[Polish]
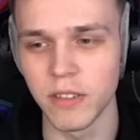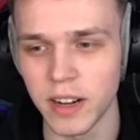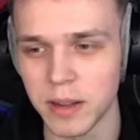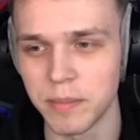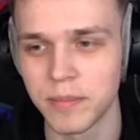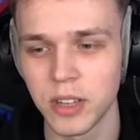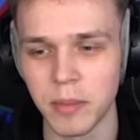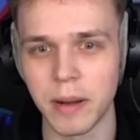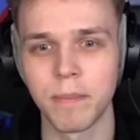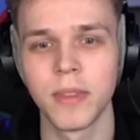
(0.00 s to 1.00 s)
wywalam. No, no,
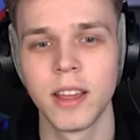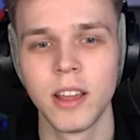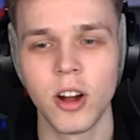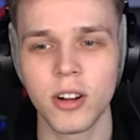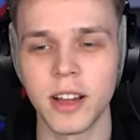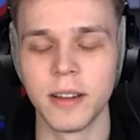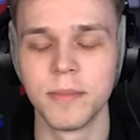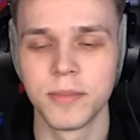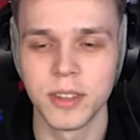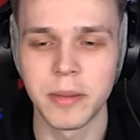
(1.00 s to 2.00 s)
dobra. No, no, no. Okej,
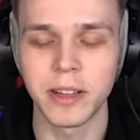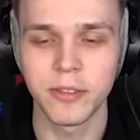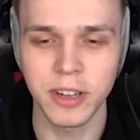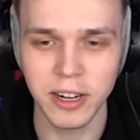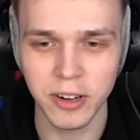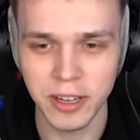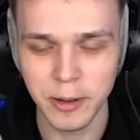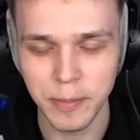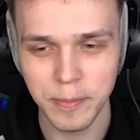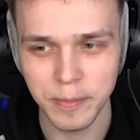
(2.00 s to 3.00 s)
okay, dobra, twoja kolej.